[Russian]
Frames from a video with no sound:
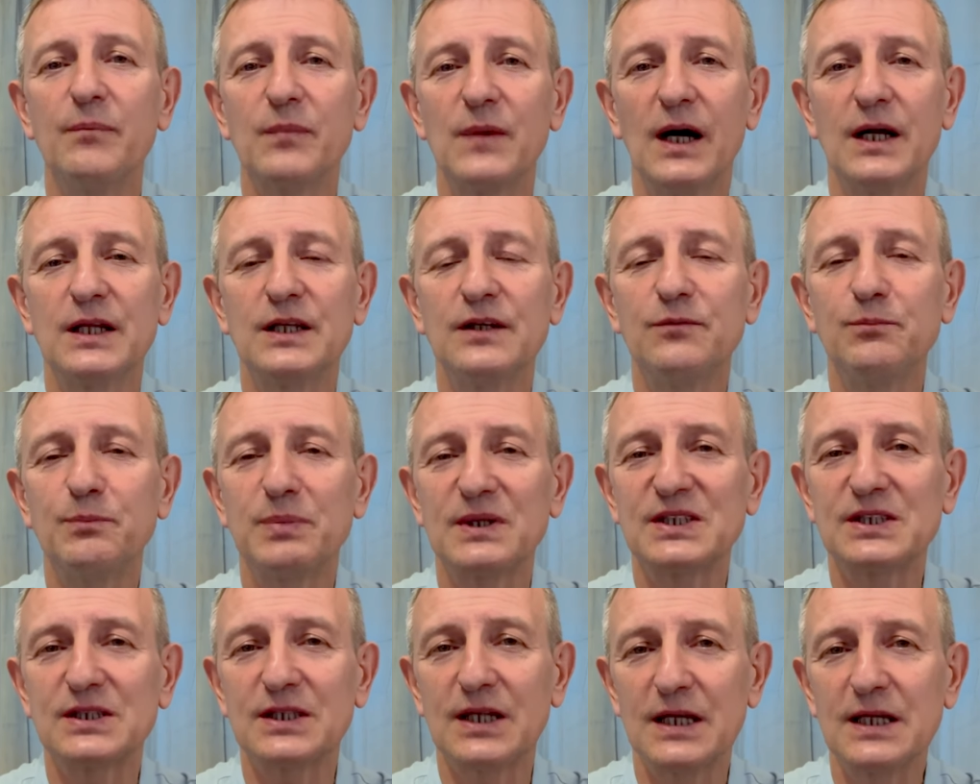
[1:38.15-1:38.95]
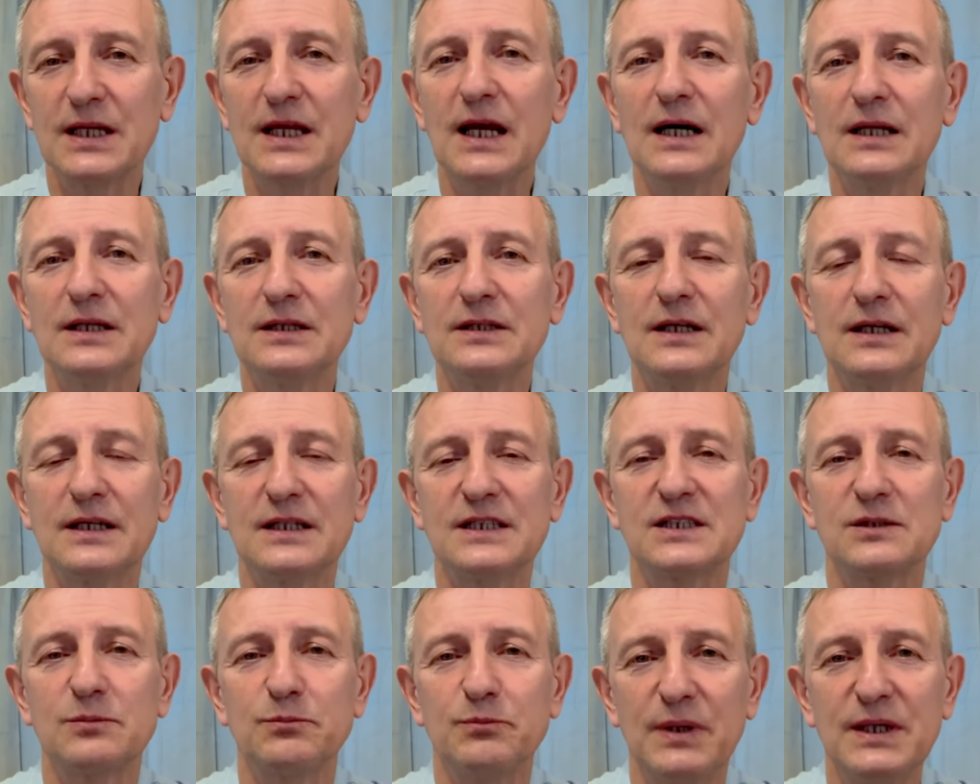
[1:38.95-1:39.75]
Они постоянно
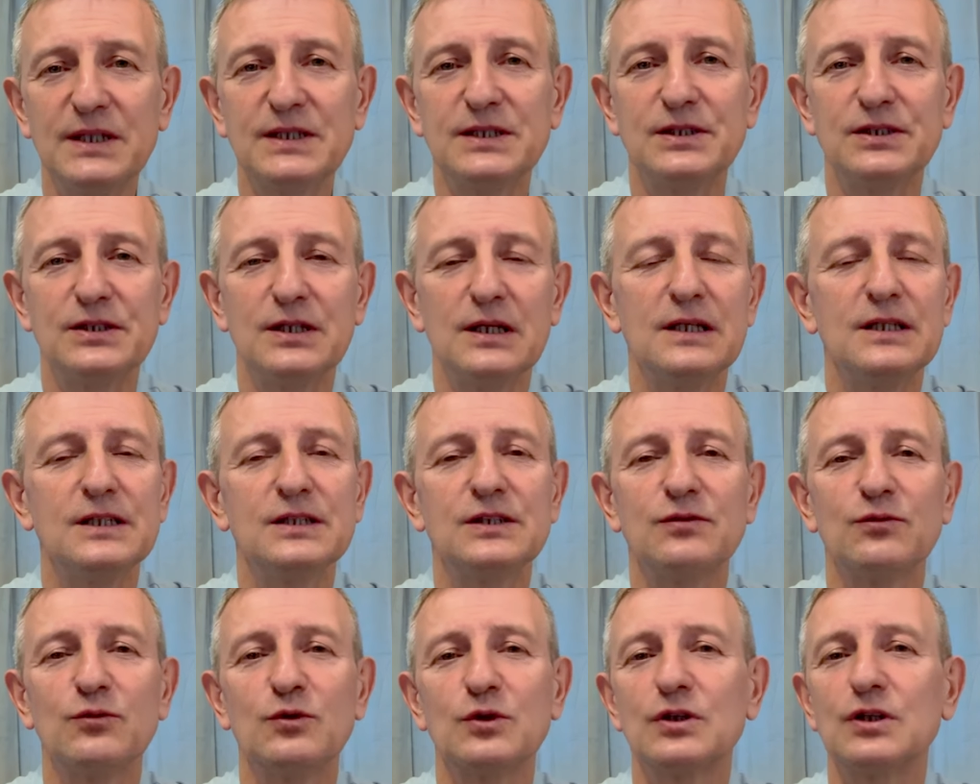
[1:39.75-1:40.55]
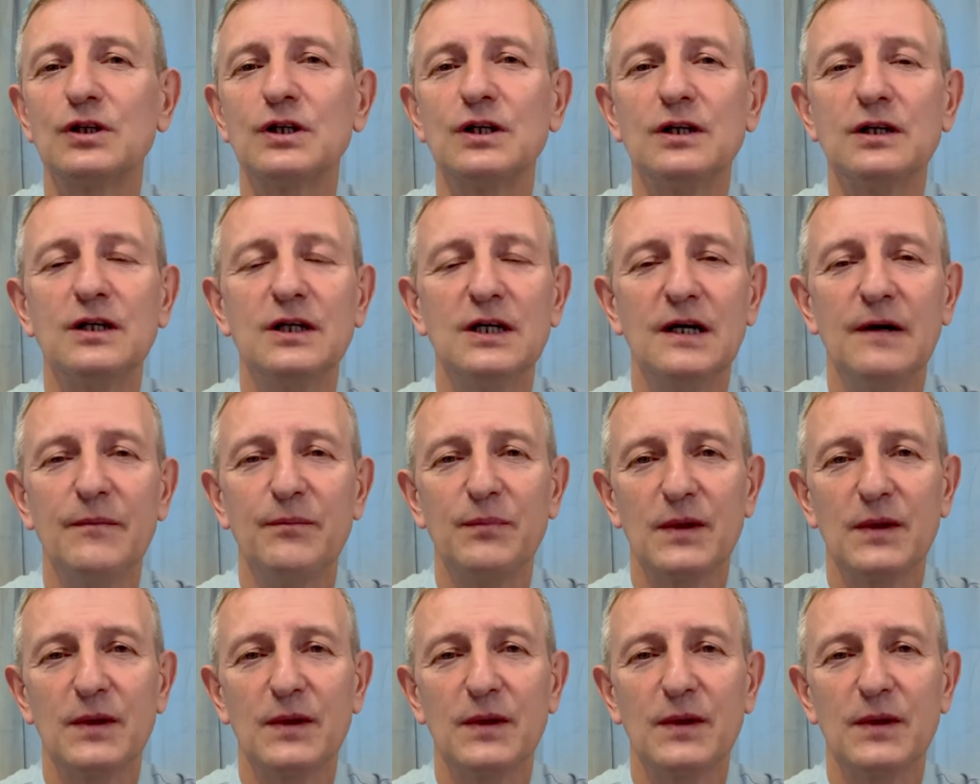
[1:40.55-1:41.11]
разбестились вот и